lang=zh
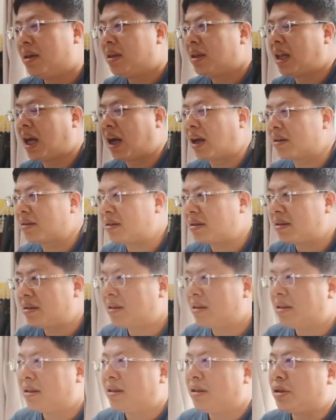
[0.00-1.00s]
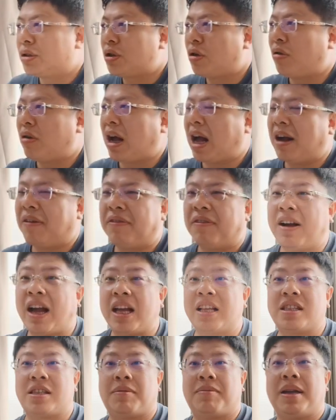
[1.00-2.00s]
那从阿富
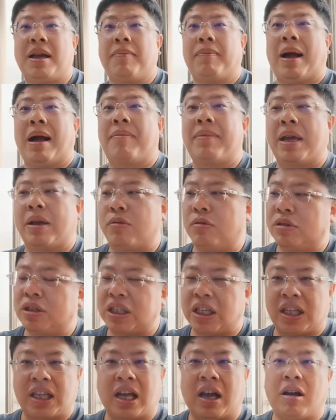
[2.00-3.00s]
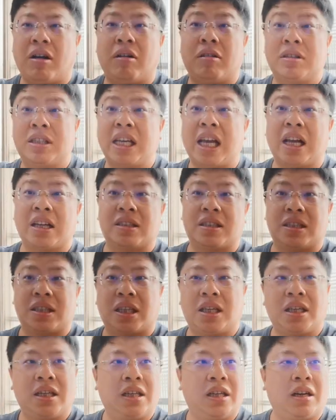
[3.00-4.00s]
汗怎么样把美国整到这样子
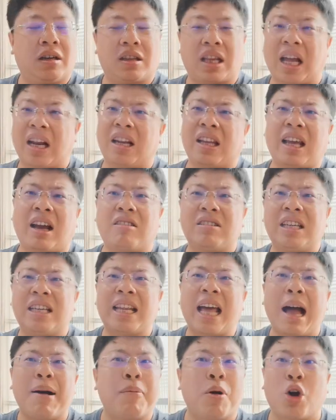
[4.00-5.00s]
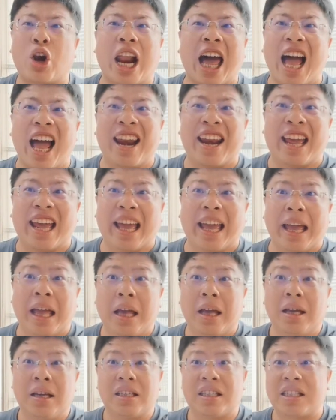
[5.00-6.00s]
的？啊，他的条件那么烂呢，
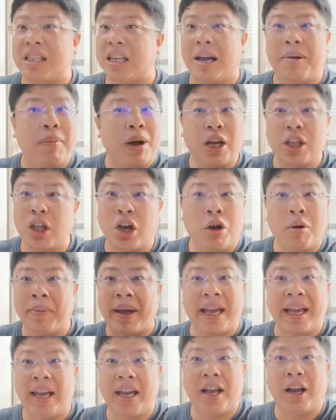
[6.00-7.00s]
什么都没